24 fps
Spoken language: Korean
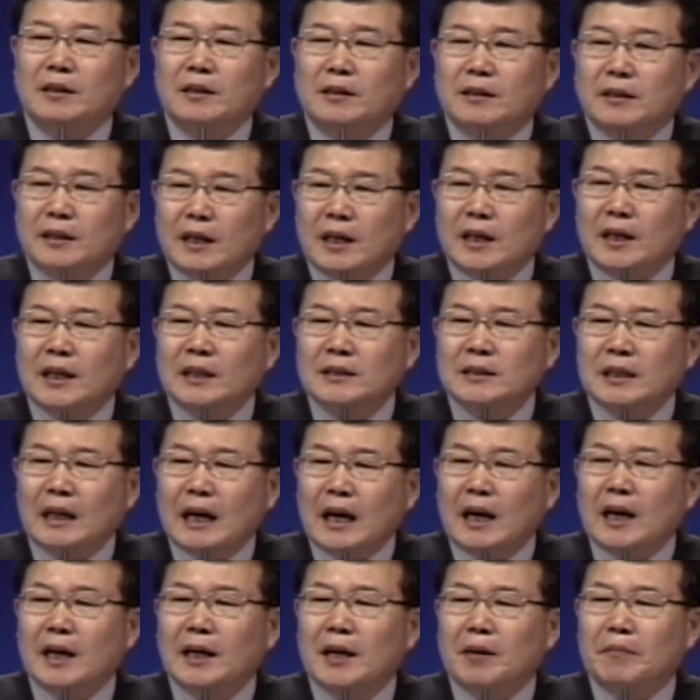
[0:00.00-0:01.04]
내가
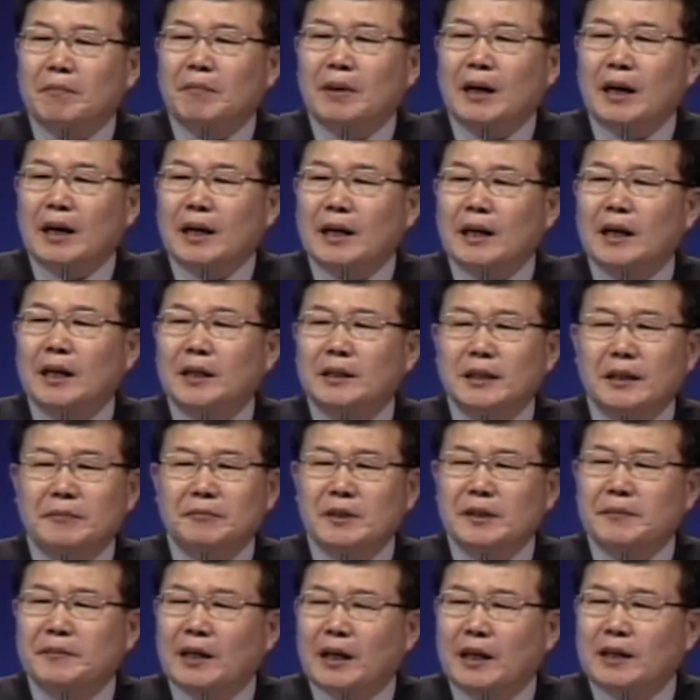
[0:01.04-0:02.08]
사람,
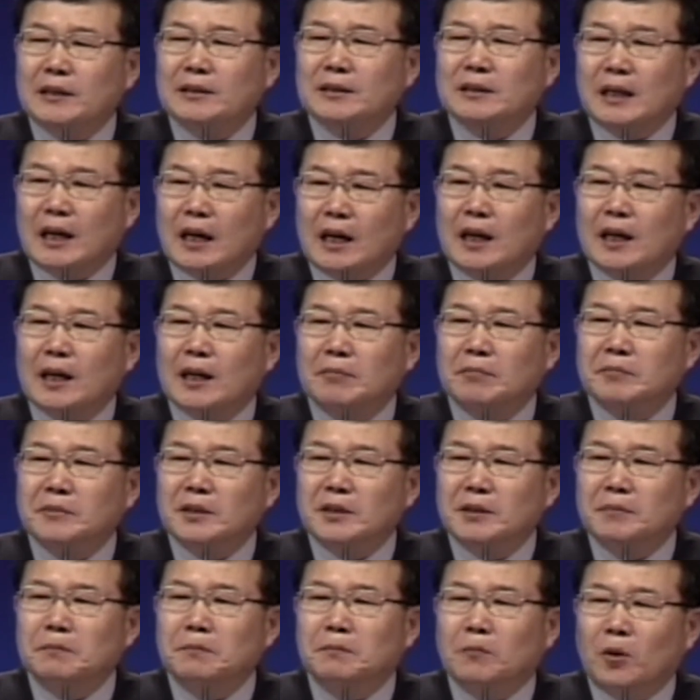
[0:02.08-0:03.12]
하나님이 아닌 사람,
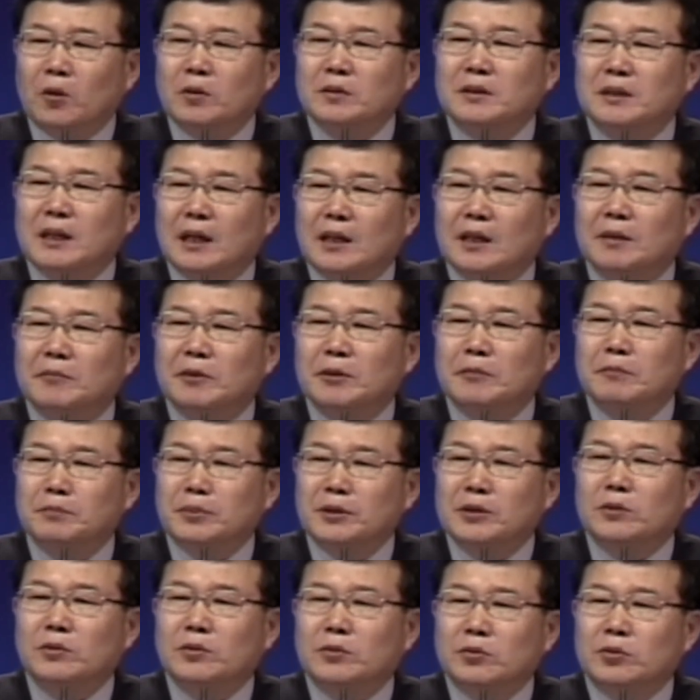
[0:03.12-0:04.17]
임목사님을
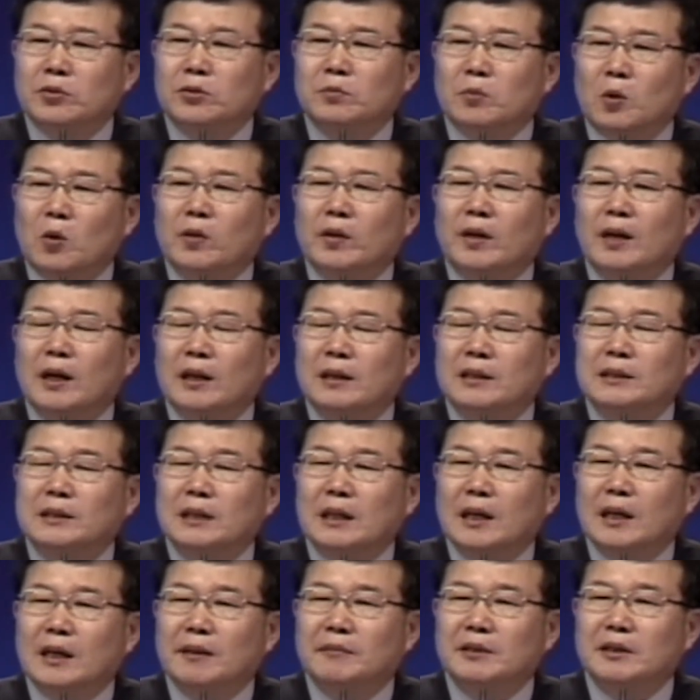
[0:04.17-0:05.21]
믿고 목회하는
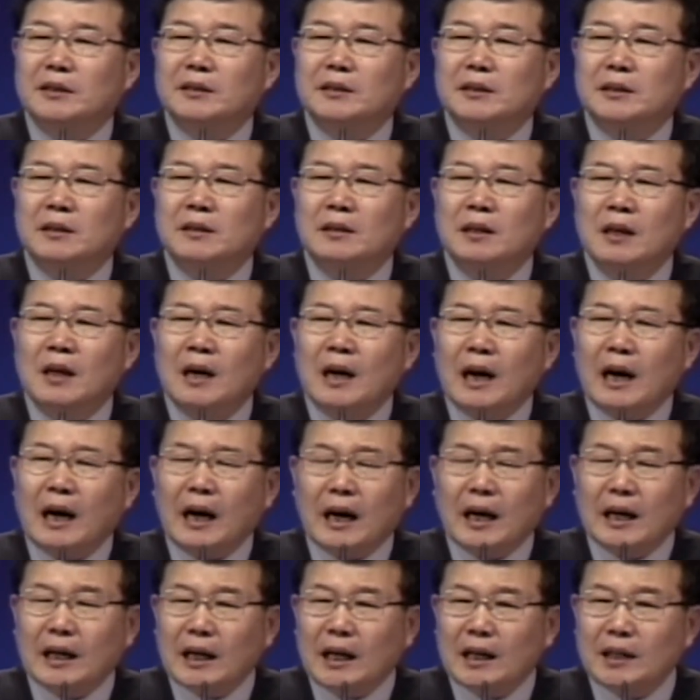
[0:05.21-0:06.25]
사람이지
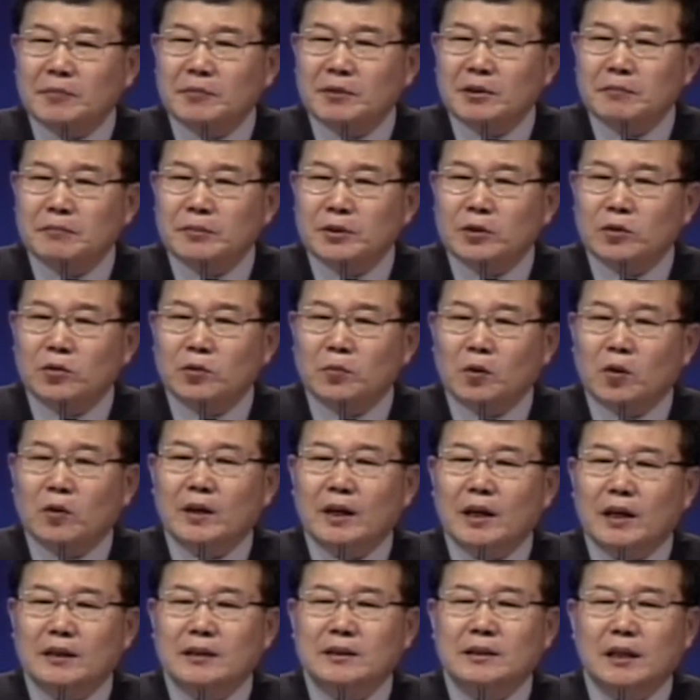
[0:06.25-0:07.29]
하나님을 믿고
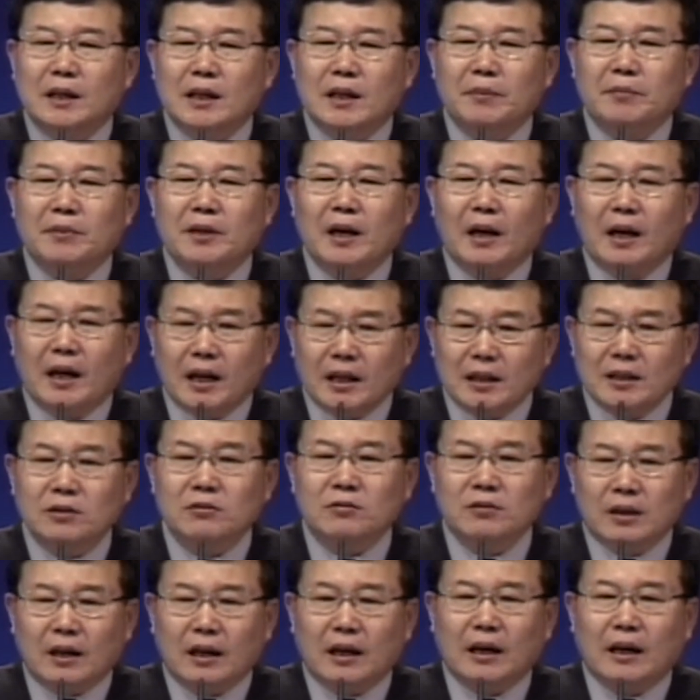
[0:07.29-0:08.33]
목회하는 사람이
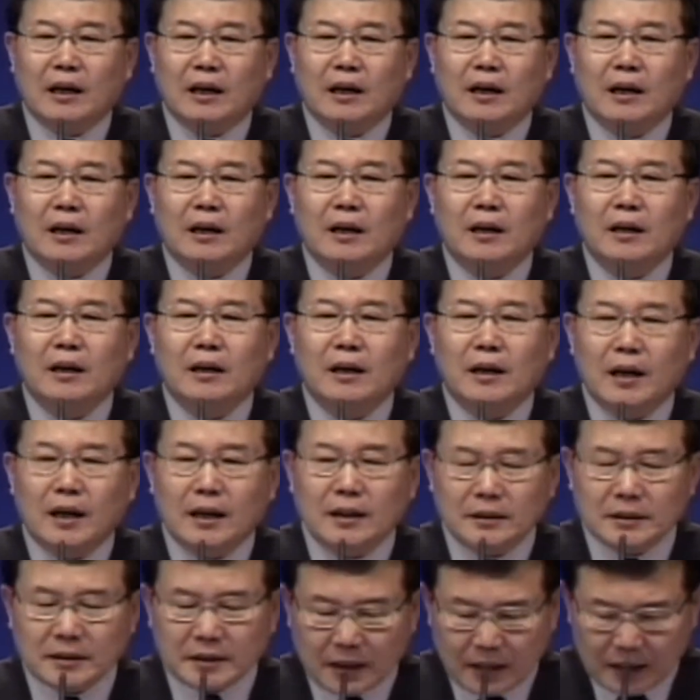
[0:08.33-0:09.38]
아니구나
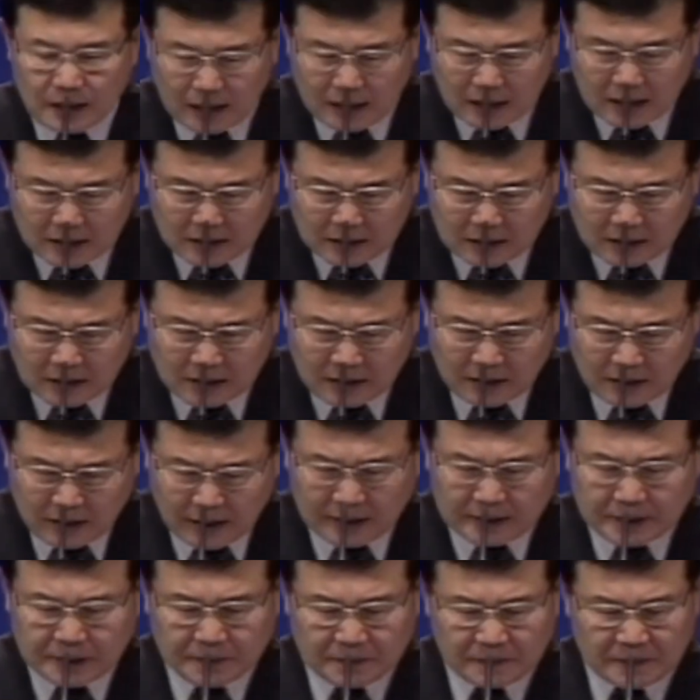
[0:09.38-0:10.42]
하는 생각을
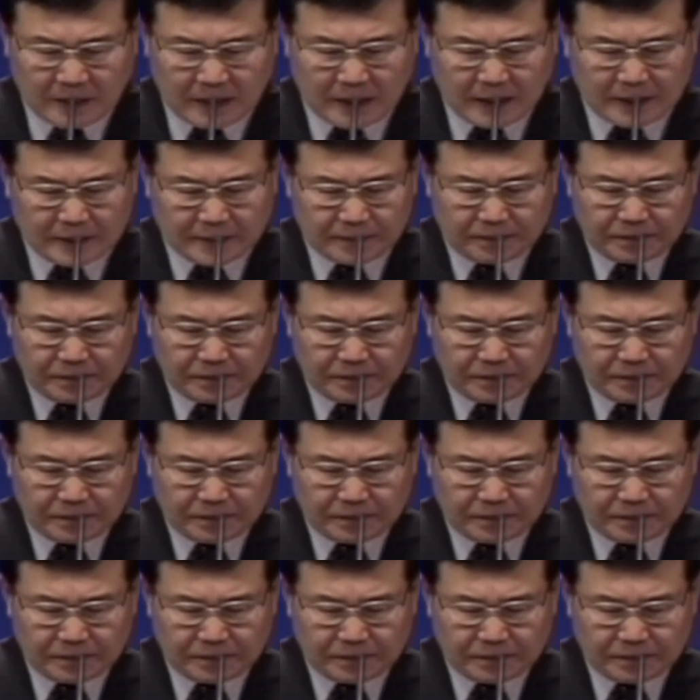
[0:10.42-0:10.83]
했습니다.